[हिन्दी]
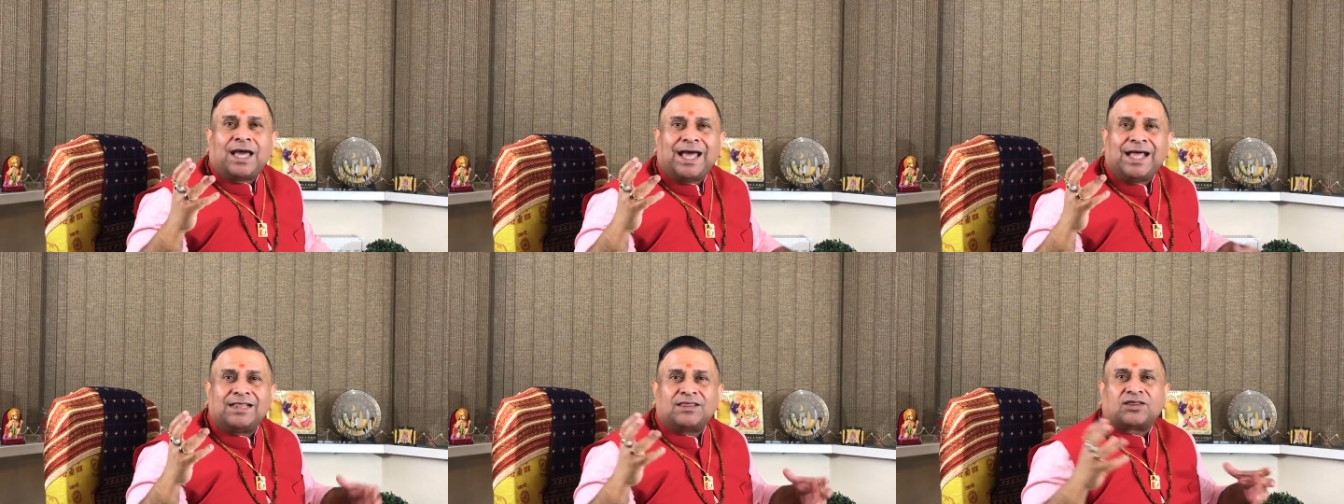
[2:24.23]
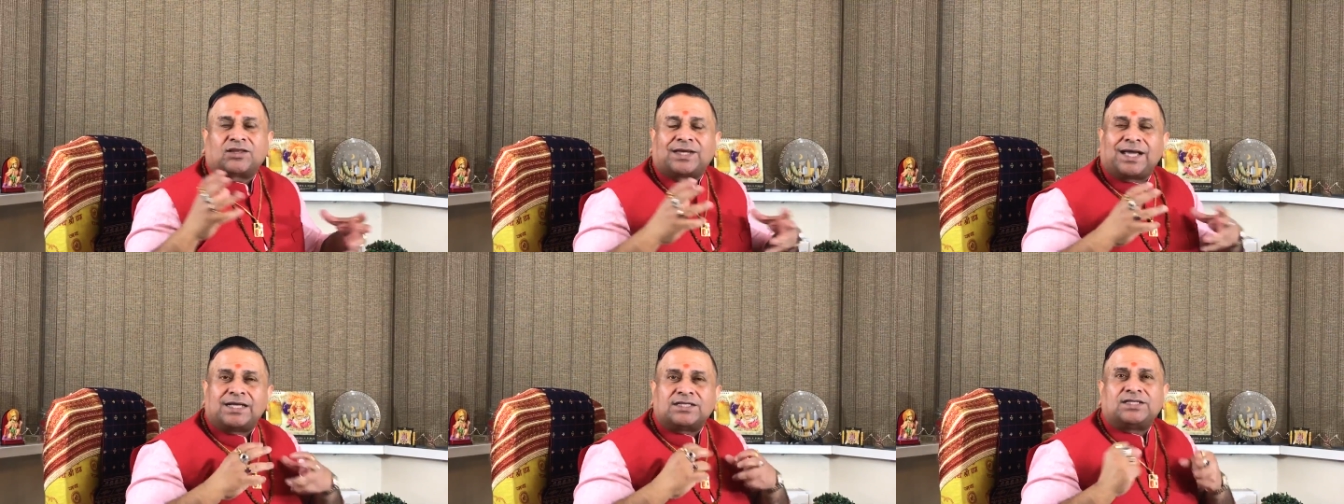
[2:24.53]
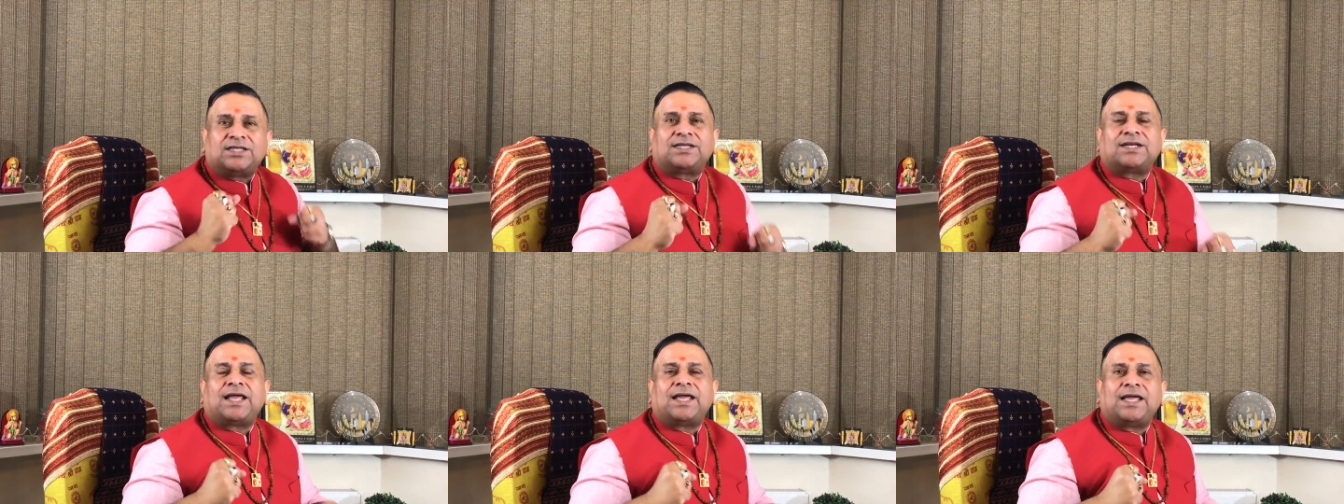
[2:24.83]
हेल्थ
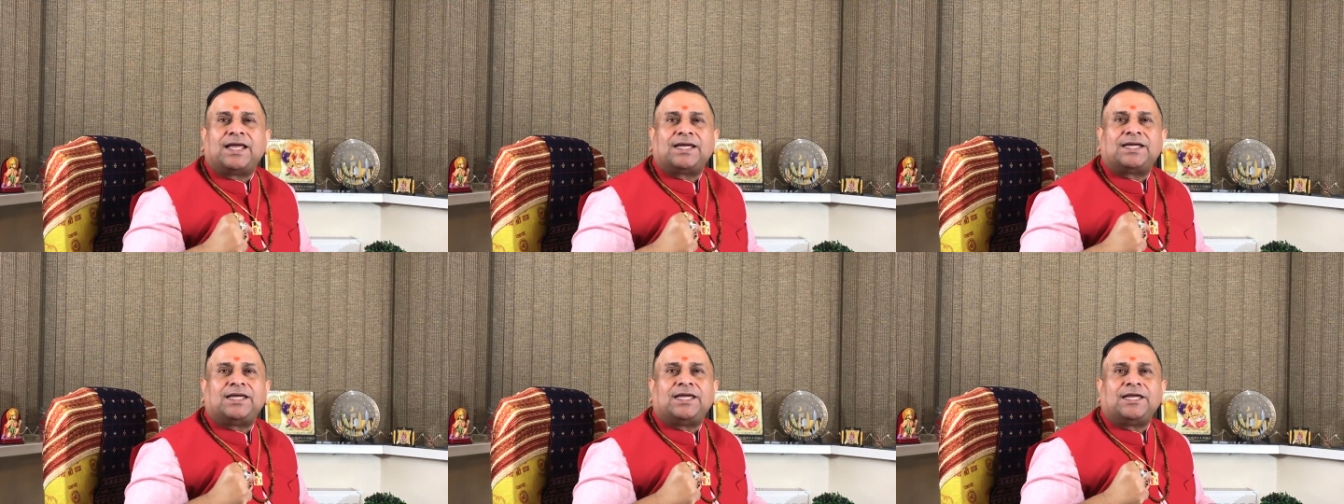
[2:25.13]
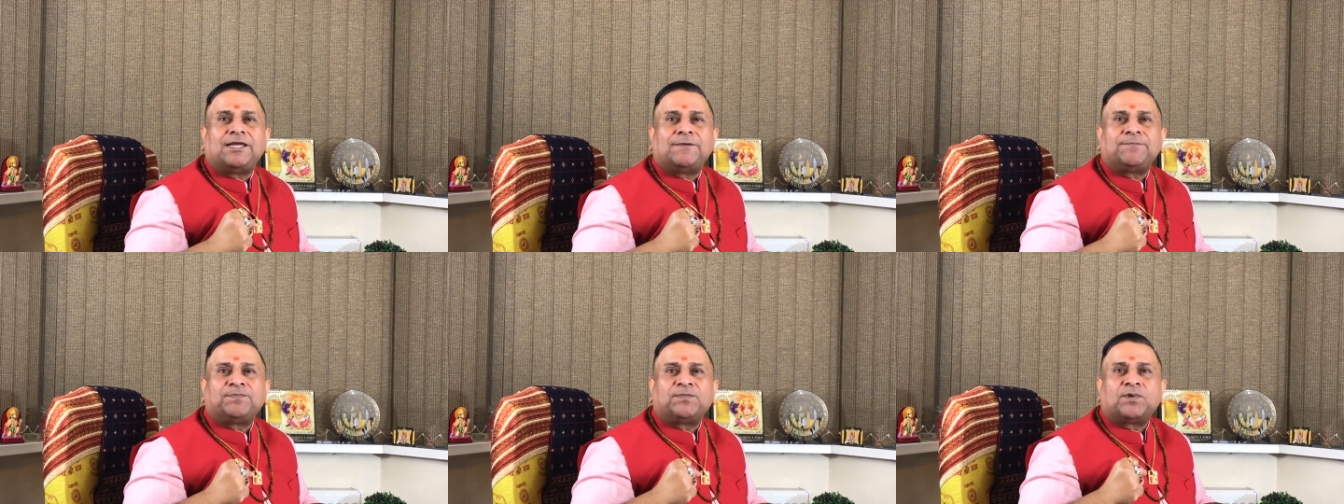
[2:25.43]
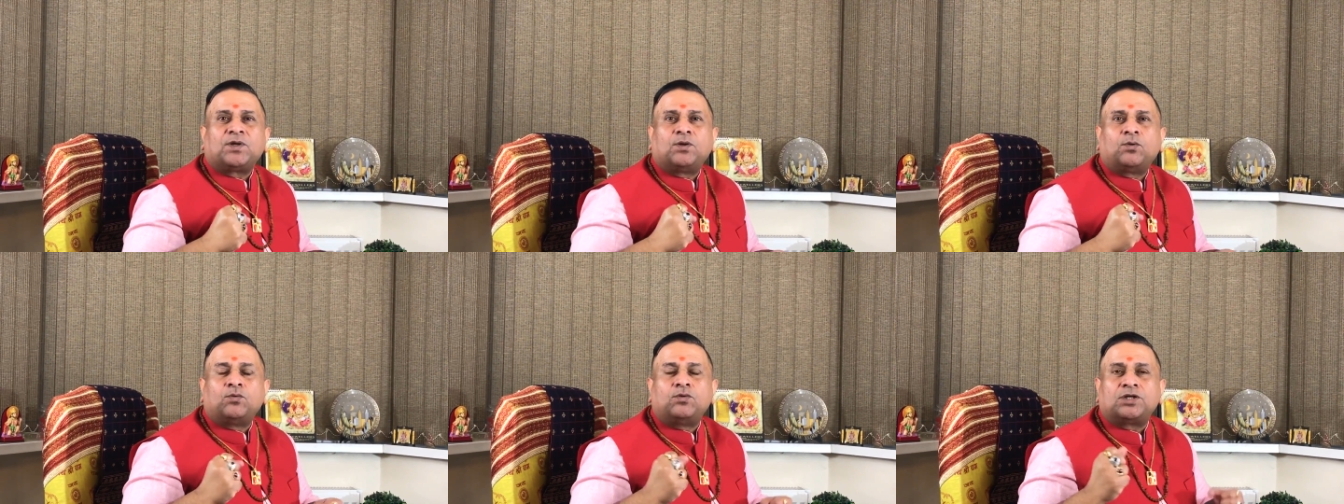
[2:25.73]
कैसी रहेगी
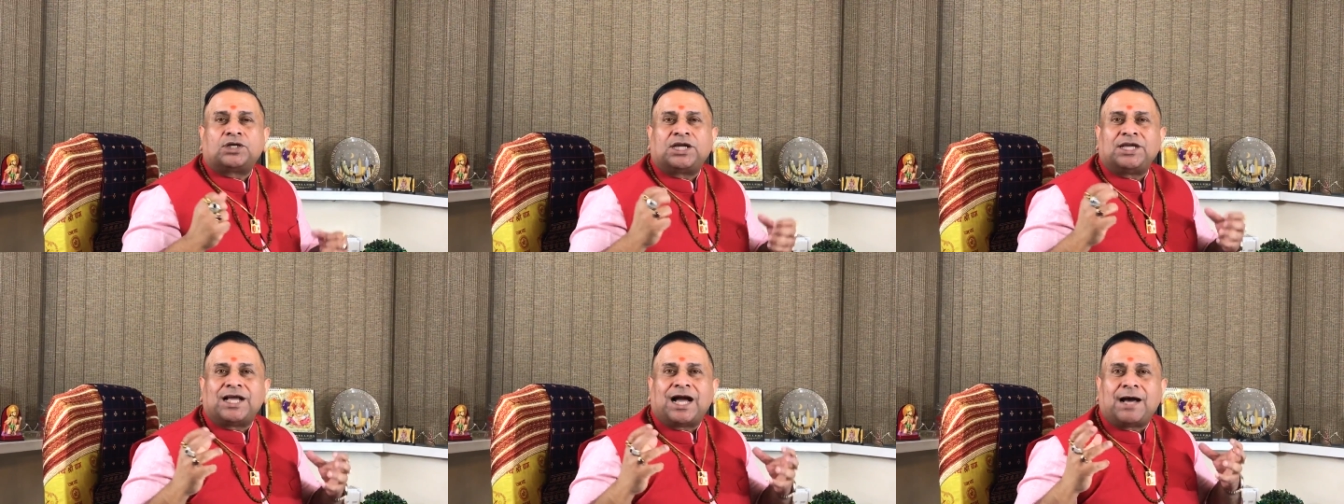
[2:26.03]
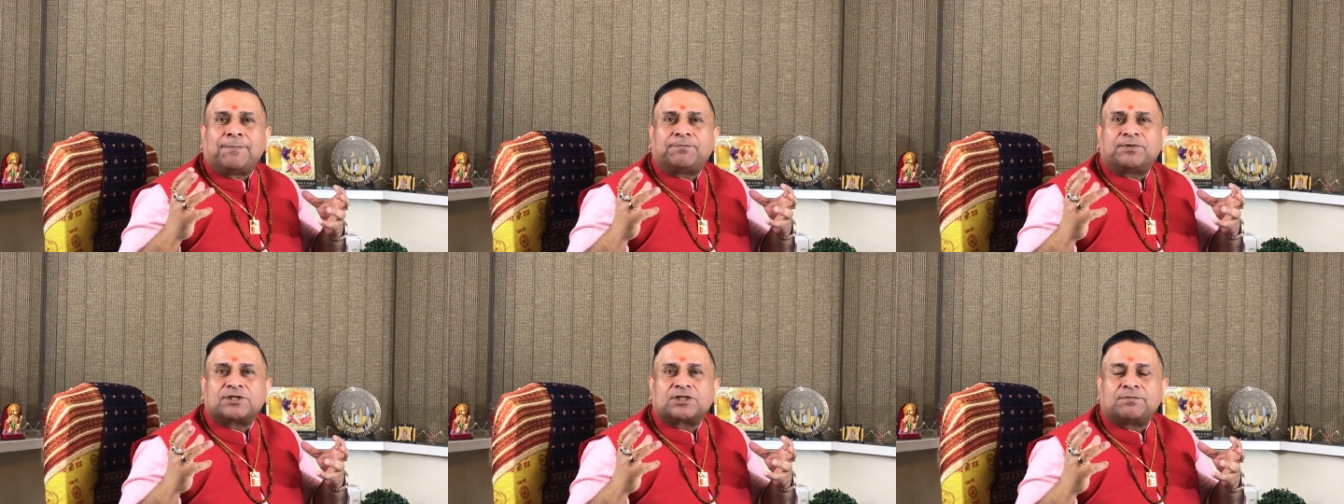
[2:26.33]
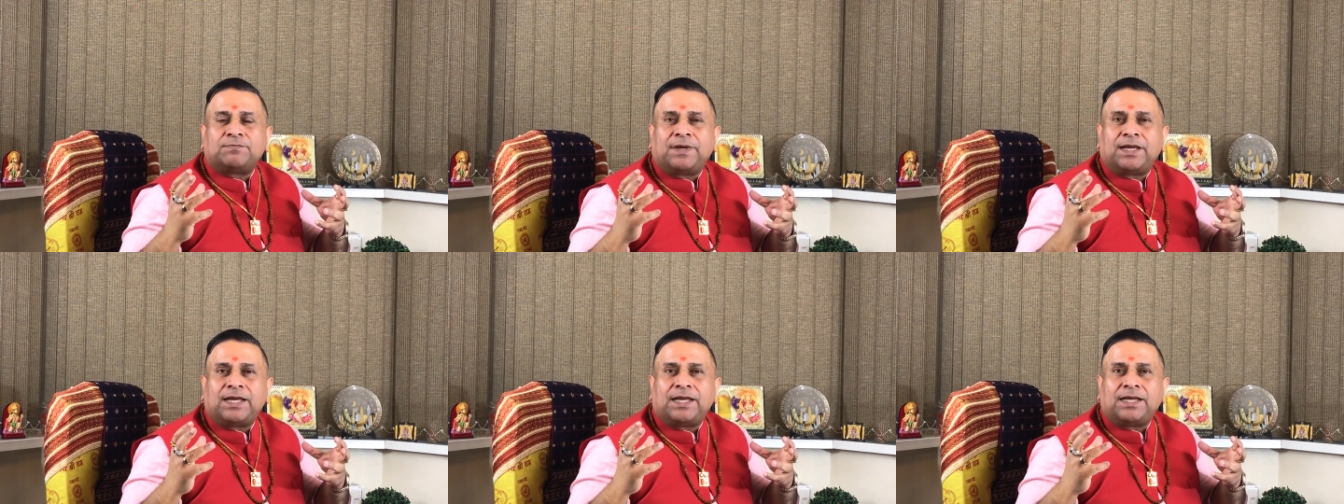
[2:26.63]
उनकी आपस
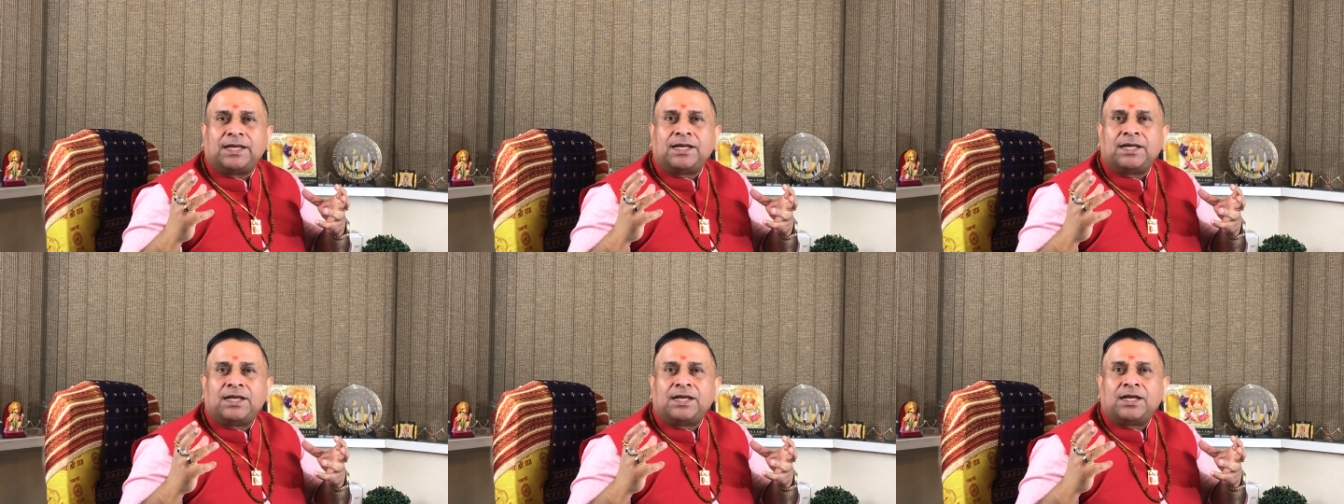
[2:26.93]
में